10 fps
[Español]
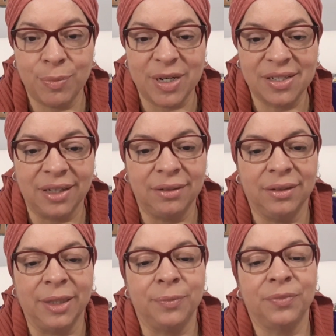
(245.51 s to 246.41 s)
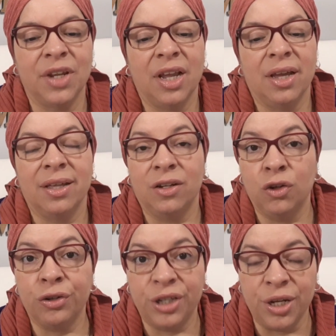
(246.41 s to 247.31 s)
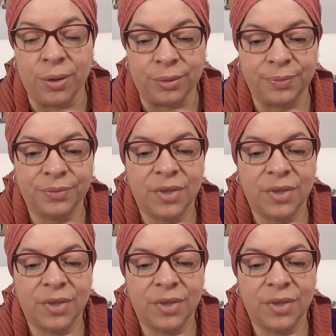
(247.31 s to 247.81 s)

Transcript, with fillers: presente, nos dijo,